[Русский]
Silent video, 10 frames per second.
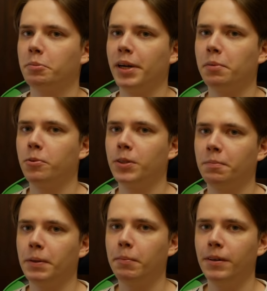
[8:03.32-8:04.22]
например, мы
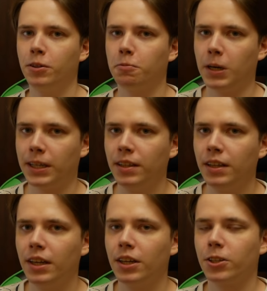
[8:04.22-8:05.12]
можем добавить туман,
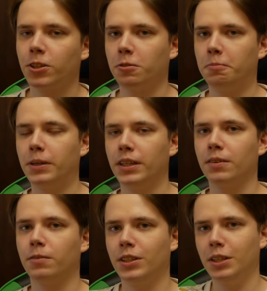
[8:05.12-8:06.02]

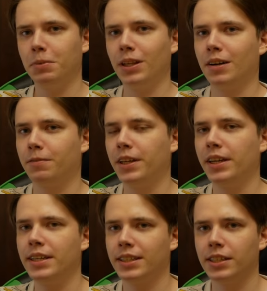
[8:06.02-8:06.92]
чтобы вот не была
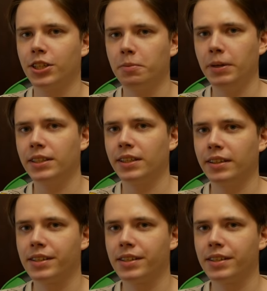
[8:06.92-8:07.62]
вдалеке слишком резкая